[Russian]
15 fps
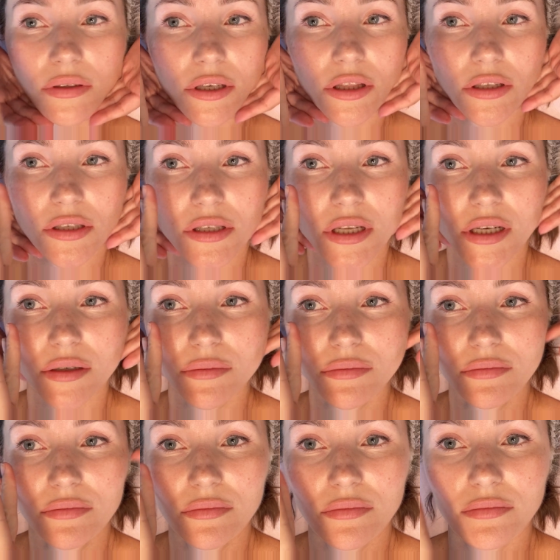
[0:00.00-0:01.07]
глазам
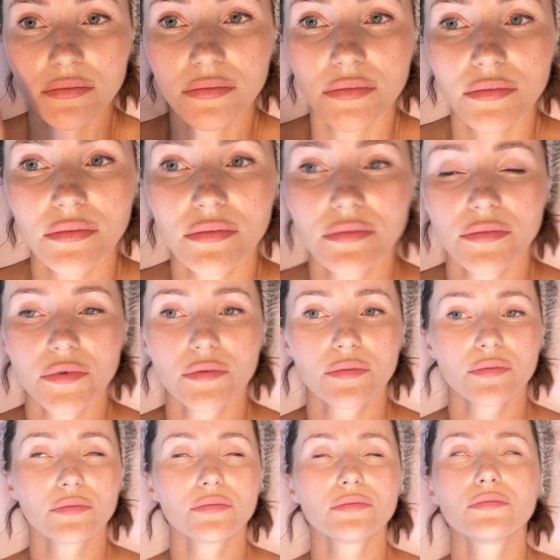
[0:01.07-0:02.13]

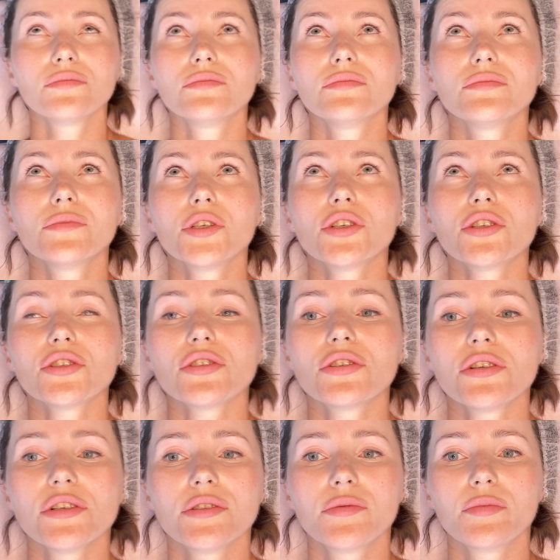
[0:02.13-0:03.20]
мне
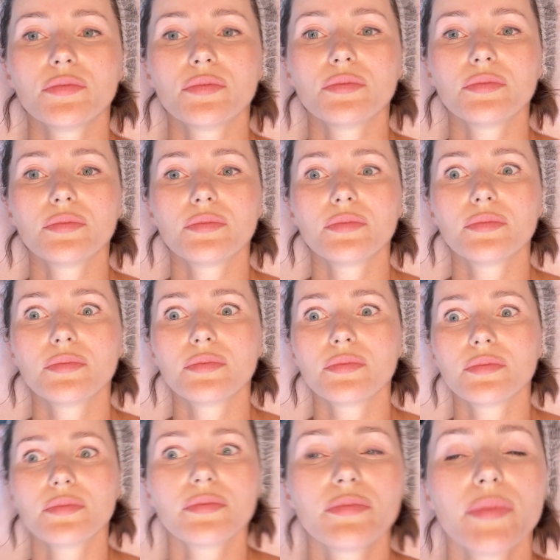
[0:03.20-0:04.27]
кажется, лет
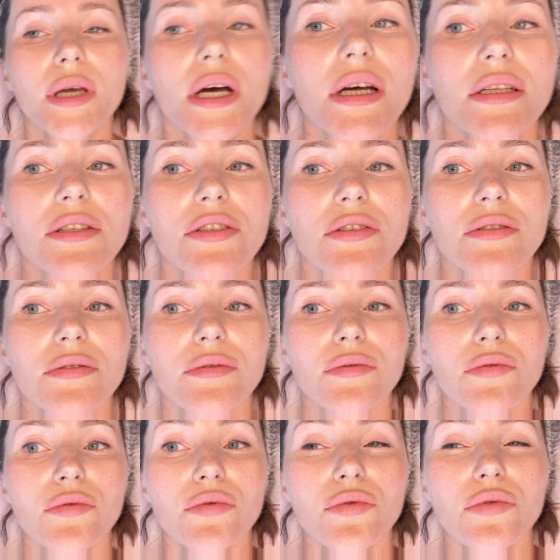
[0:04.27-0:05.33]
пять,
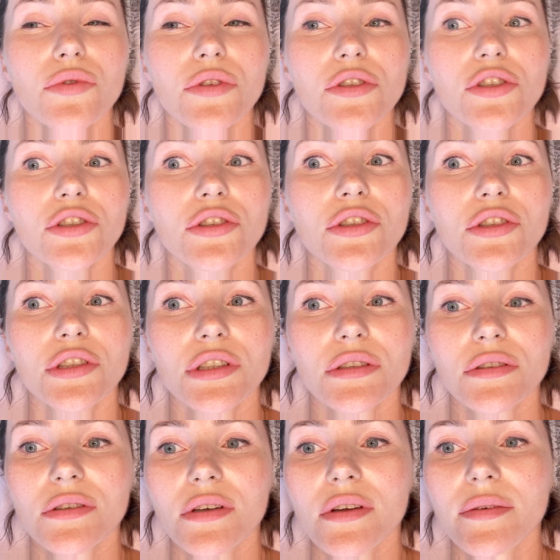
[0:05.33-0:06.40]
ну, года
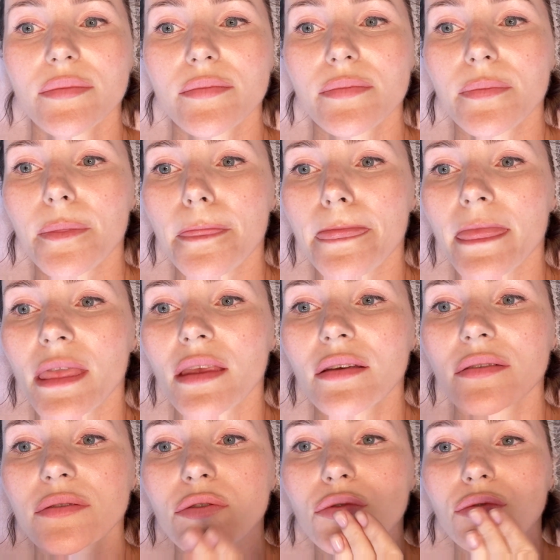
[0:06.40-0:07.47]
четыре.
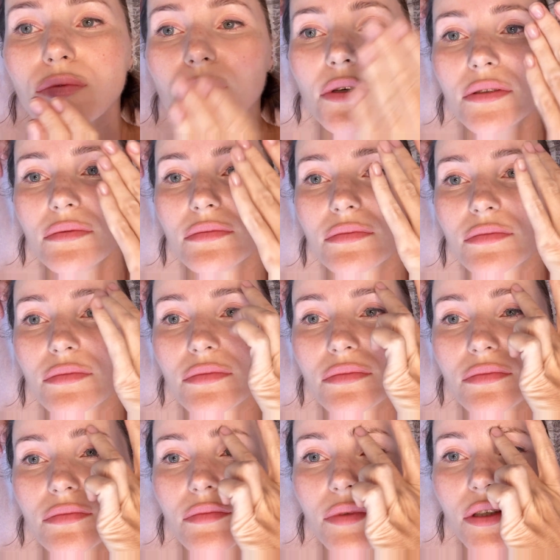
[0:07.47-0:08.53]
Буду
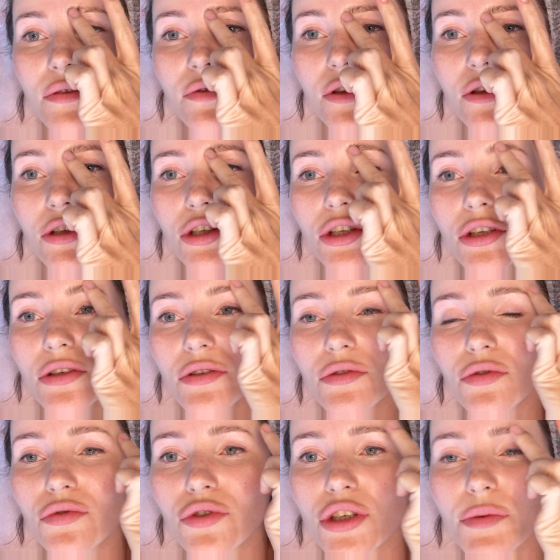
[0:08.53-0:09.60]
бровишки,
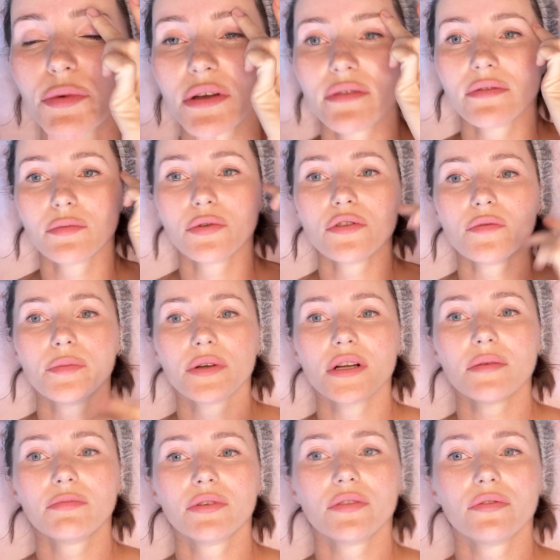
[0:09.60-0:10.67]
ну, уже брови, брови пора
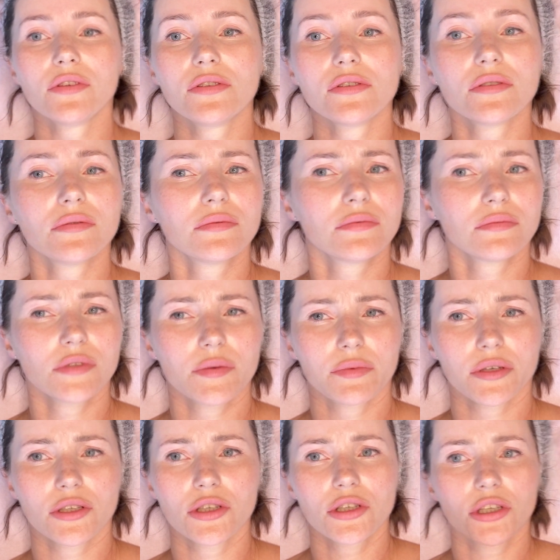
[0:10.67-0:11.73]
обновить. Ну,
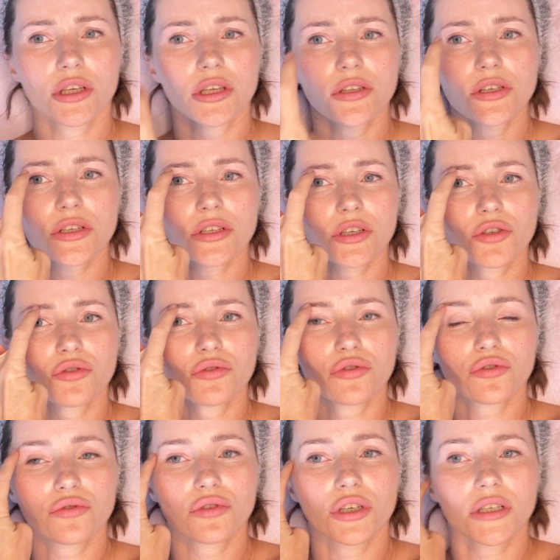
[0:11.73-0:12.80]
практически нет, сейчас хочу
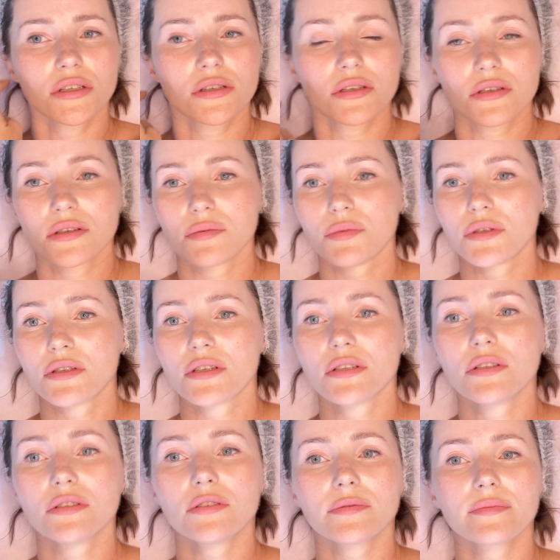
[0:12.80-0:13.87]
чуть-чуть концы себе сделать.